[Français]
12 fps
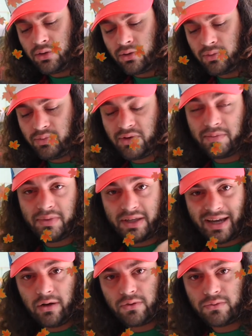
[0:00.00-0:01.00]
Depuis
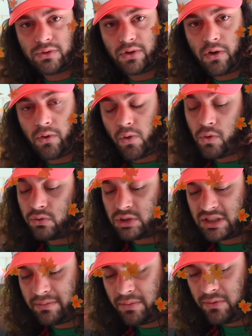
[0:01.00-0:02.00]
bien longtemps, au
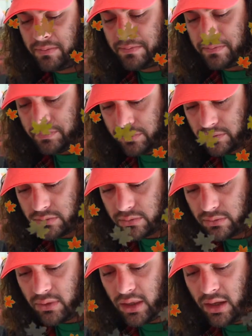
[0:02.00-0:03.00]
Japon,
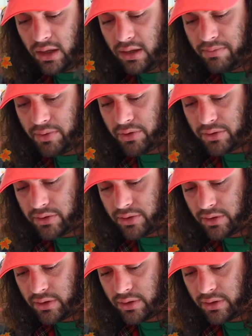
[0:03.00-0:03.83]
époque